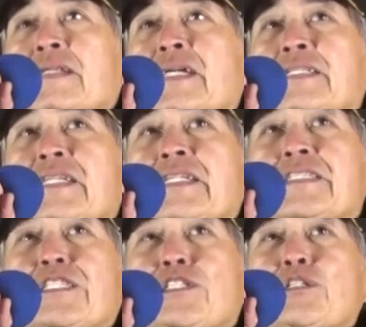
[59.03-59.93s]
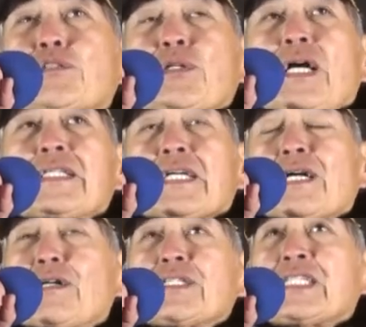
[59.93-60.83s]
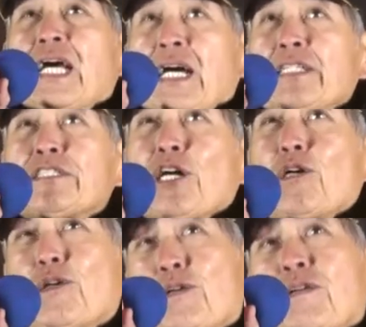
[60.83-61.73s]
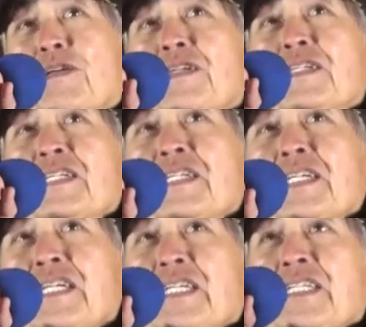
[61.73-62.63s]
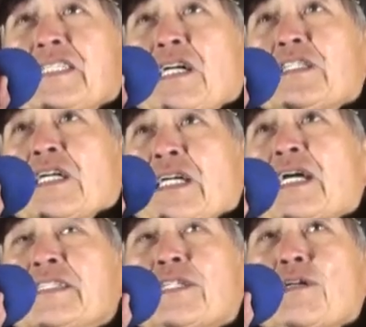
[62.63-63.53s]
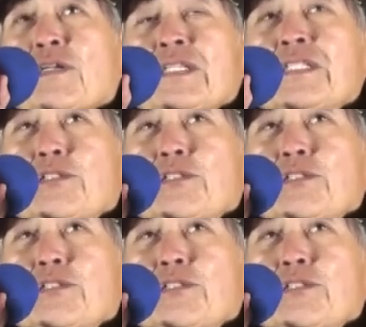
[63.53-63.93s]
他第一次种出来的高丽菜很丑，一颗小小的很丑，可是